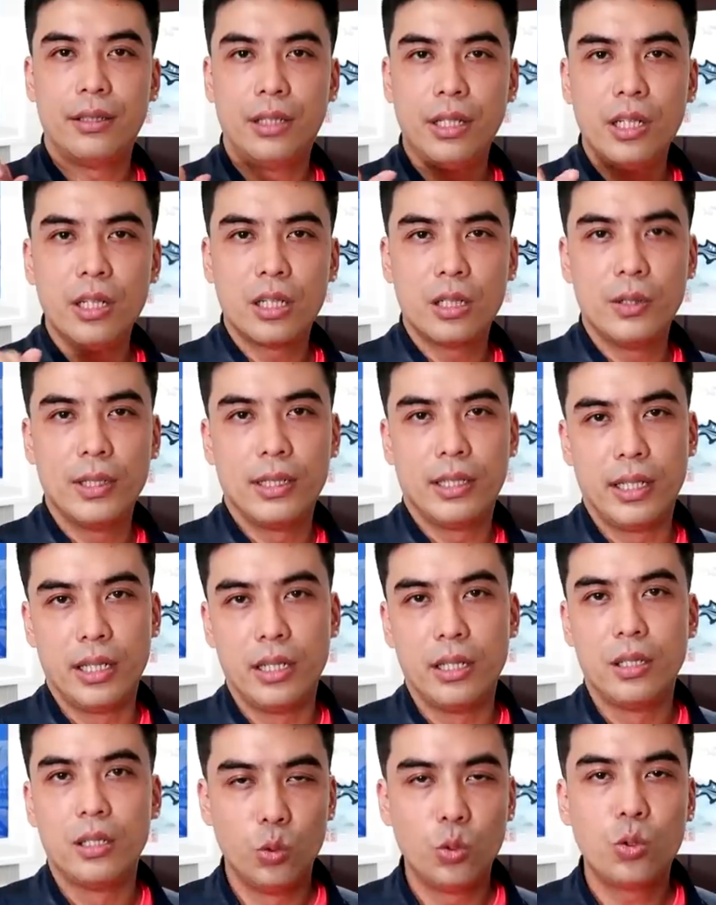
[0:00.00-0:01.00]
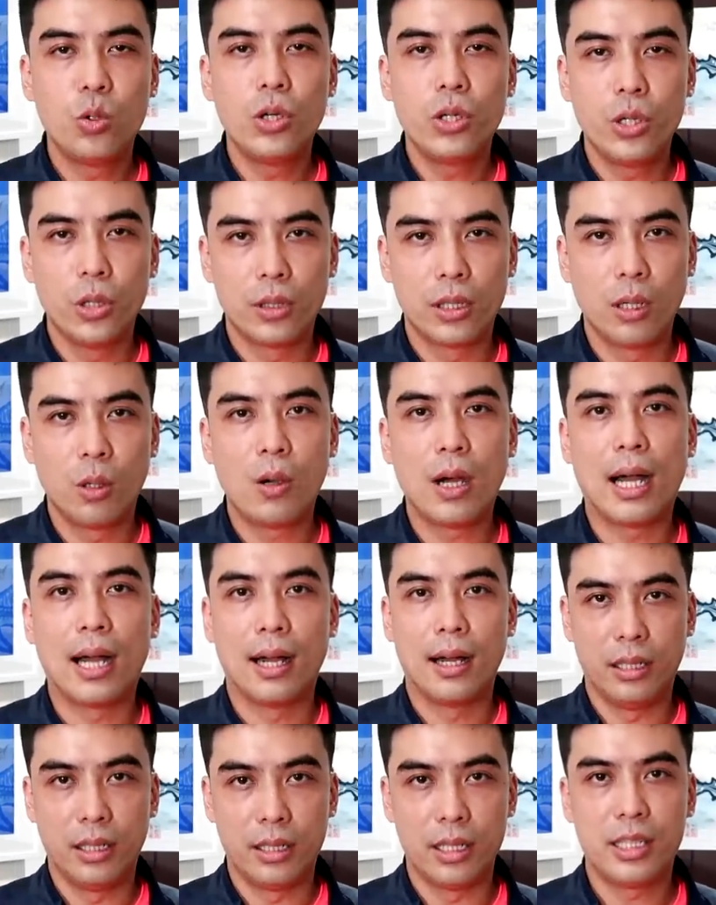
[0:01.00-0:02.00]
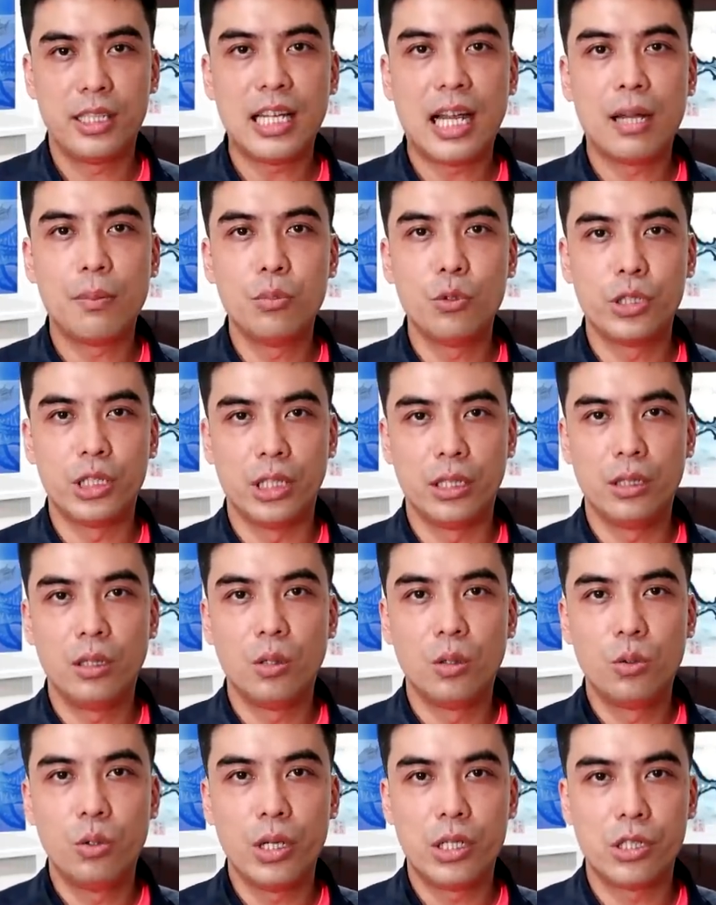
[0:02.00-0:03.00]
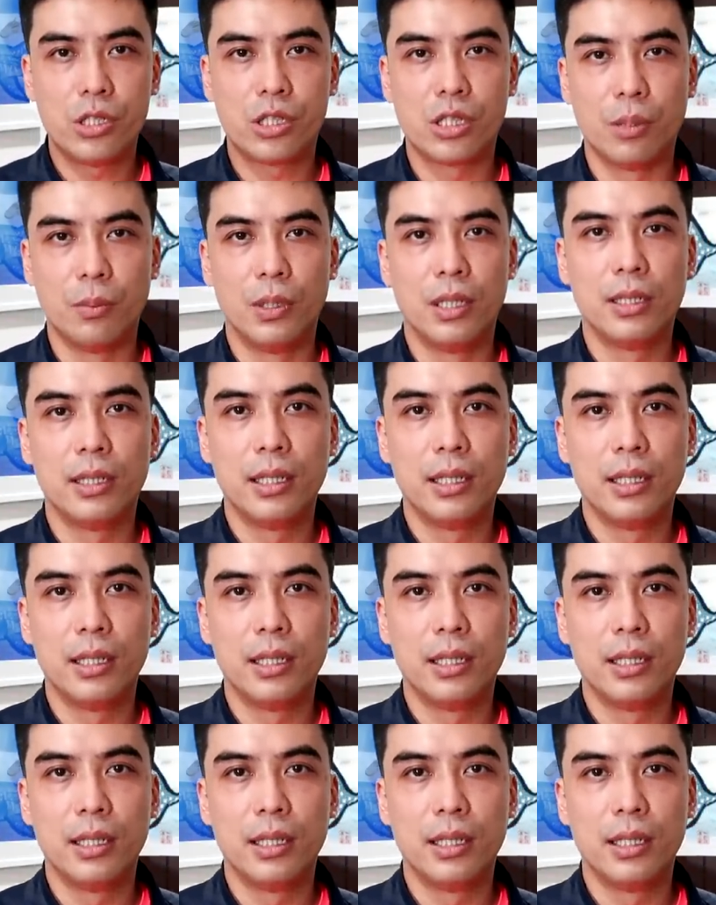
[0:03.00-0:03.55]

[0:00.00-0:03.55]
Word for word: 第六个问题，如果有的话，你的下一步行动会是什么